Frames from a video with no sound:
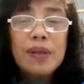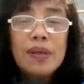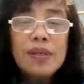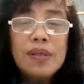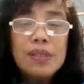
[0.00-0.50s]

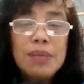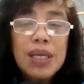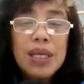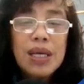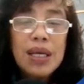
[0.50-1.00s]
si
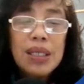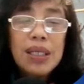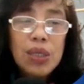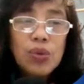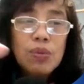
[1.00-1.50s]
Maria ay
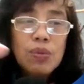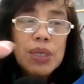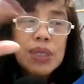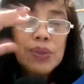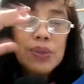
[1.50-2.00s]
nilukuban
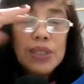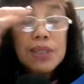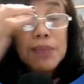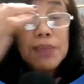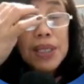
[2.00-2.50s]
ng Holy
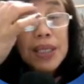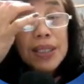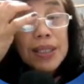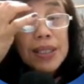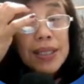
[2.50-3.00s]
Spirit
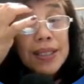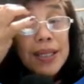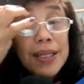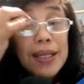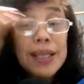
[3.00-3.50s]
at
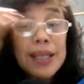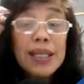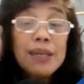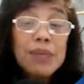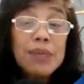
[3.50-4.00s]
ang
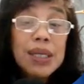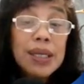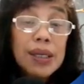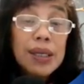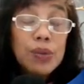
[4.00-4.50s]
kanilang
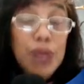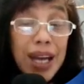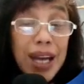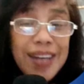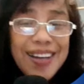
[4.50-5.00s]
magiging unang
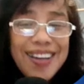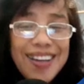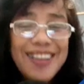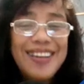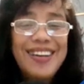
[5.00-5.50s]
anak
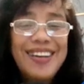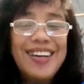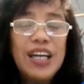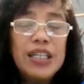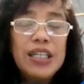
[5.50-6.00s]

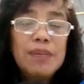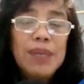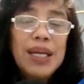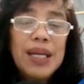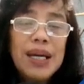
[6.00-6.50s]
ay ang
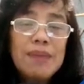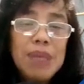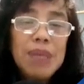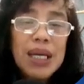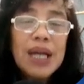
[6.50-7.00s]
pinang,
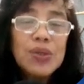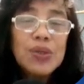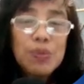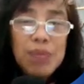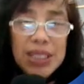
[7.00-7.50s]
minangakong
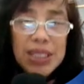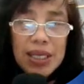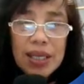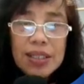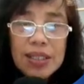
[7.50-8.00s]

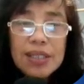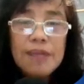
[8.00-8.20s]
Mesiyas.